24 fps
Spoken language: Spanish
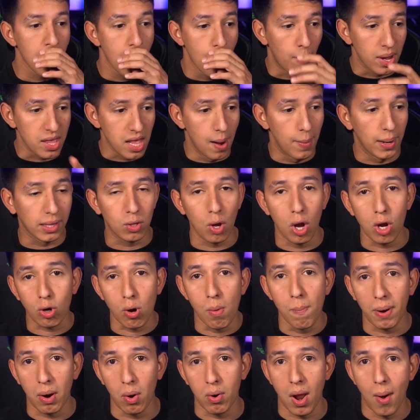Mañana me tengo que
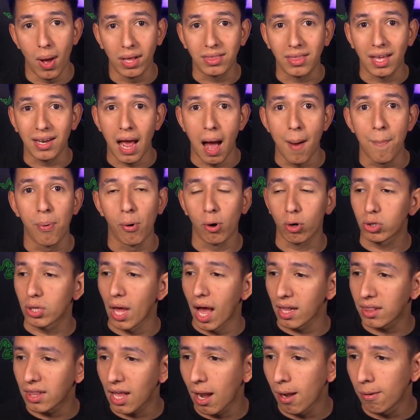comprar una batería
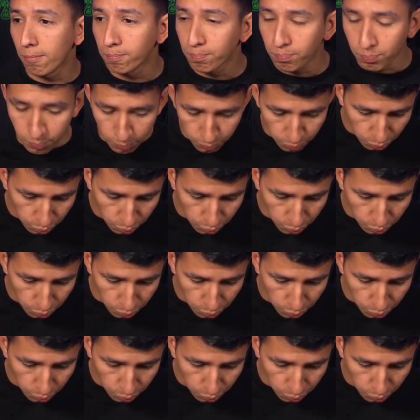portátil